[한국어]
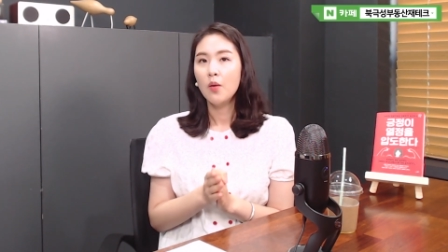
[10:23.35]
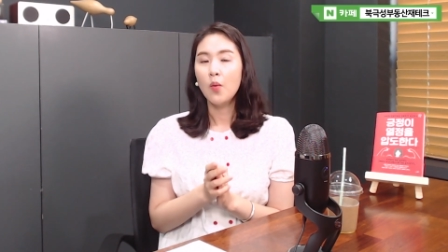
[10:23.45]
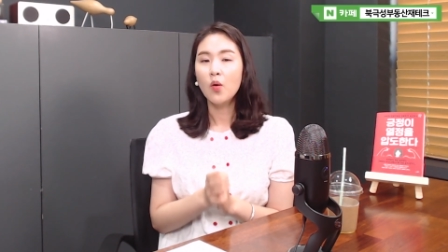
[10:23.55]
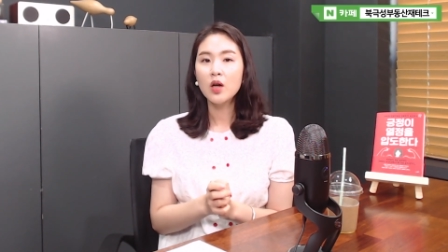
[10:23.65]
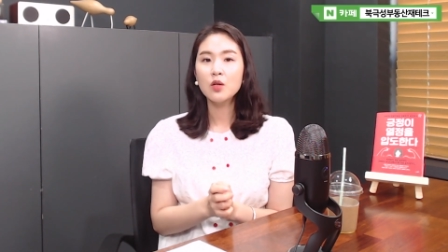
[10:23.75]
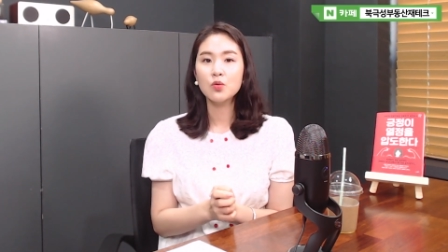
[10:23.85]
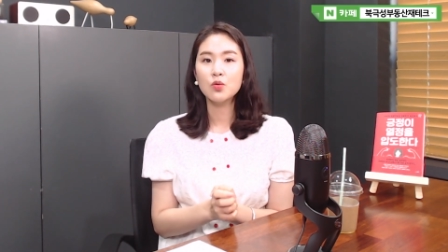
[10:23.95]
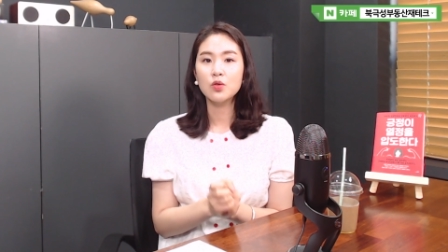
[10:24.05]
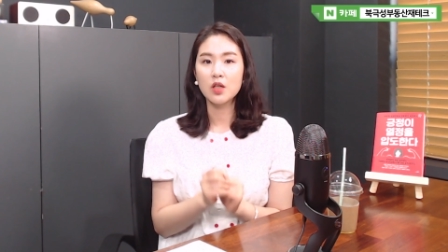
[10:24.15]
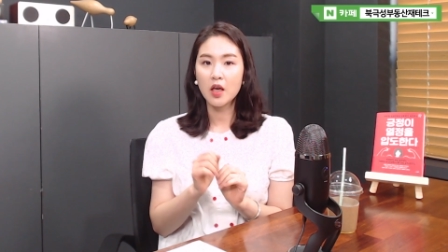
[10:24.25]

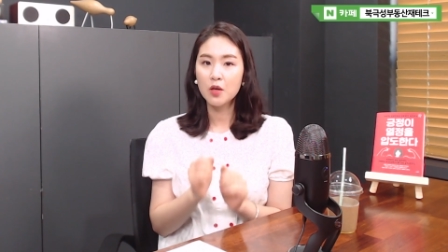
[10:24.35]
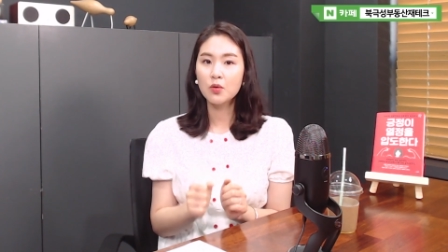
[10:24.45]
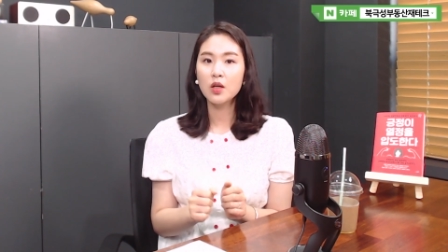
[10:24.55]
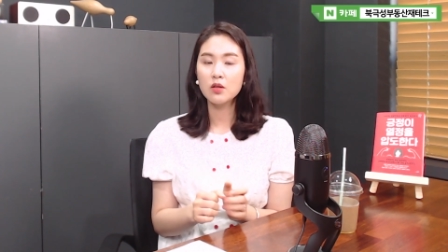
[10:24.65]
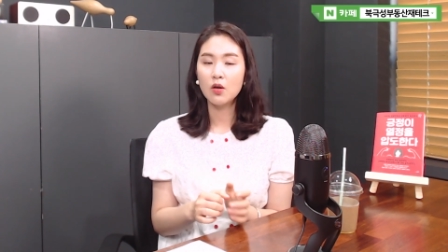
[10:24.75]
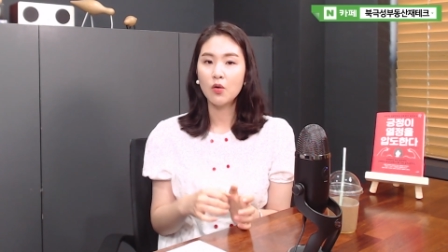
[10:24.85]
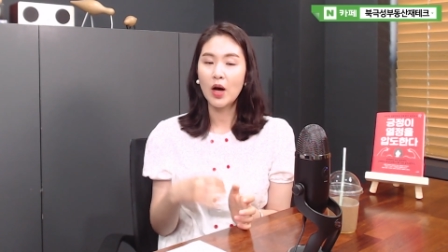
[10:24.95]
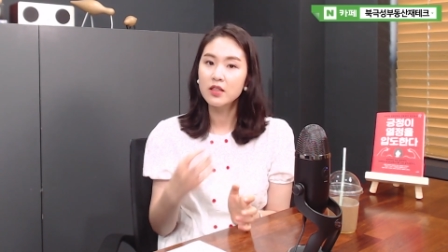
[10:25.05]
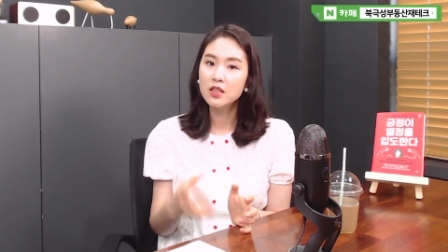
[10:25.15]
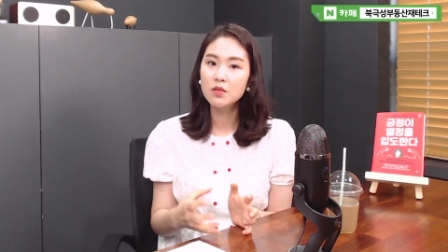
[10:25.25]
뭐라도 이렇게 계속해서
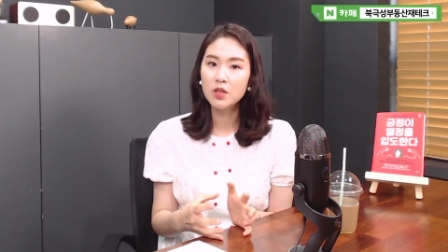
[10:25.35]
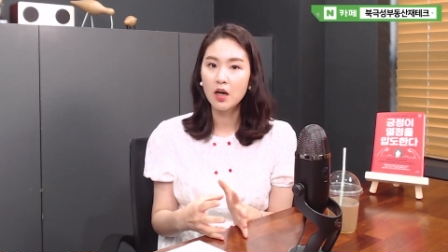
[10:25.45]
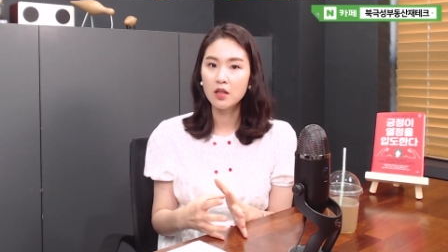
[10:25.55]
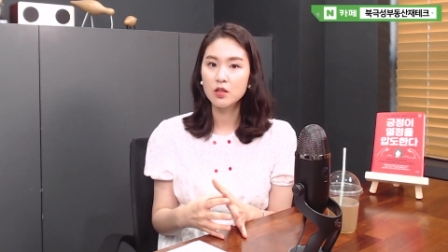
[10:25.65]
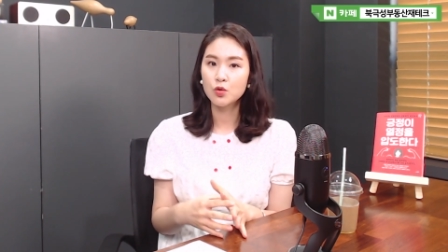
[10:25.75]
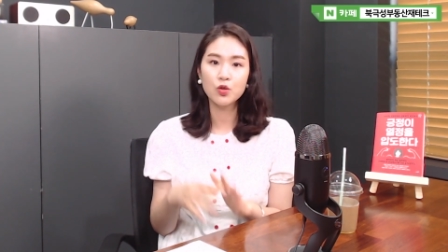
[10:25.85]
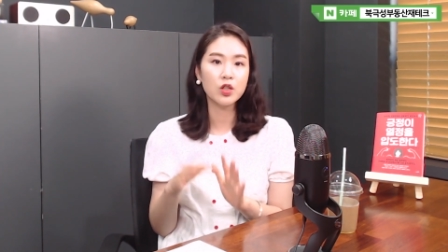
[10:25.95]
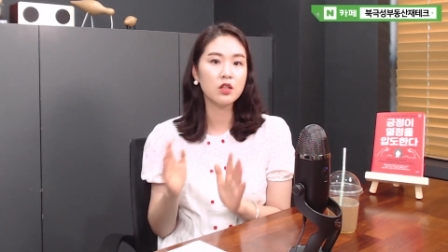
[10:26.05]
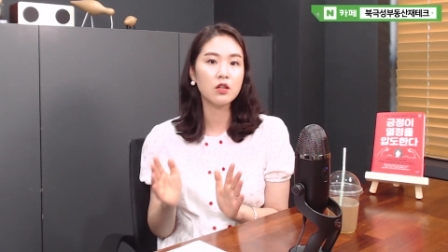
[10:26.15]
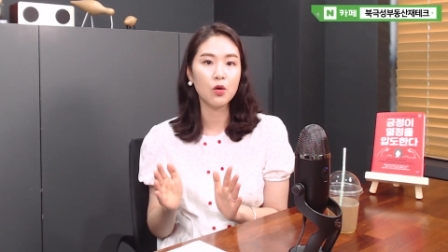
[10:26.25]
관심을 가지고
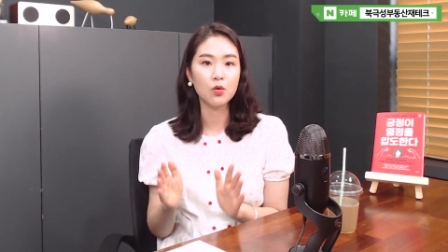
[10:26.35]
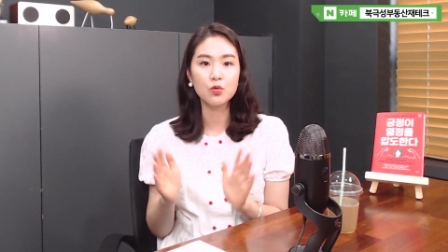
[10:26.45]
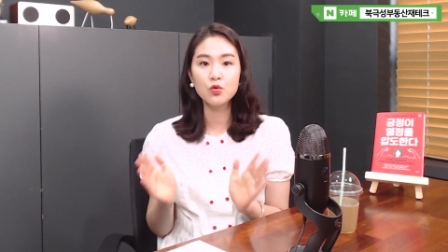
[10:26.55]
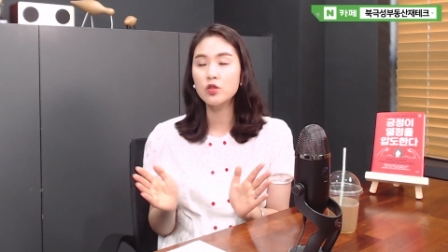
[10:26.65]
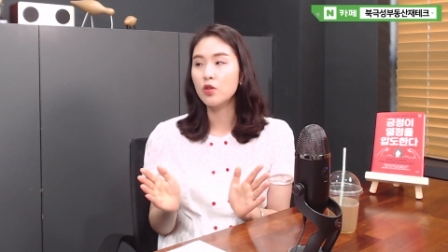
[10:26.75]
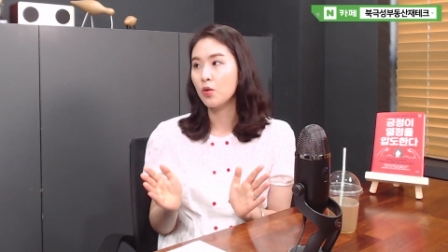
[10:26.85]
귀를 열고 눈을